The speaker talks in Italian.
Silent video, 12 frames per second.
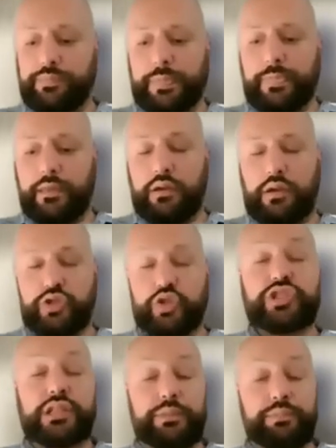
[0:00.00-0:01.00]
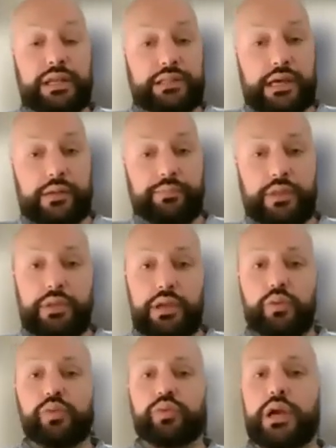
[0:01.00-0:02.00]
mm, eh, sostenibilità dei
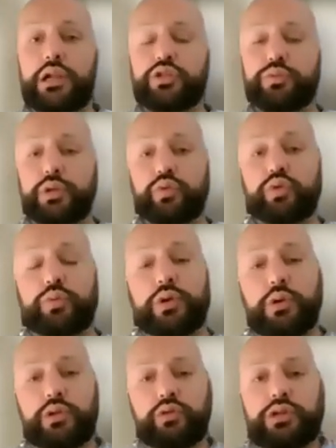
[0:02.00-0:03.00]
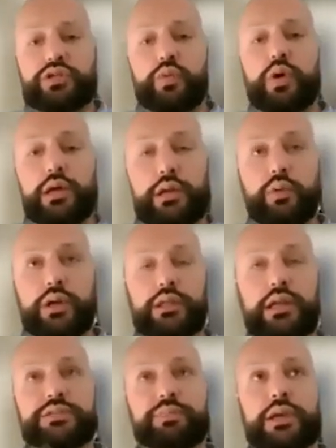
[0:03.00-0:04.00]
beni culturali, soprattutto per quanto risqu-
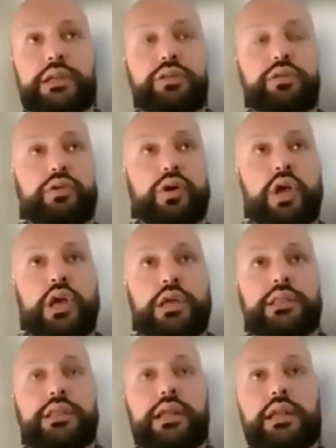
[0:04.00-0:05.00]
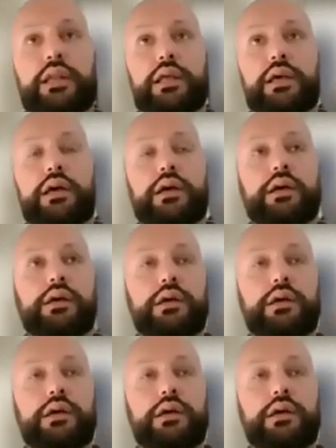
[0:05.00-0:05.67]
riguarda l'aspetto del uh,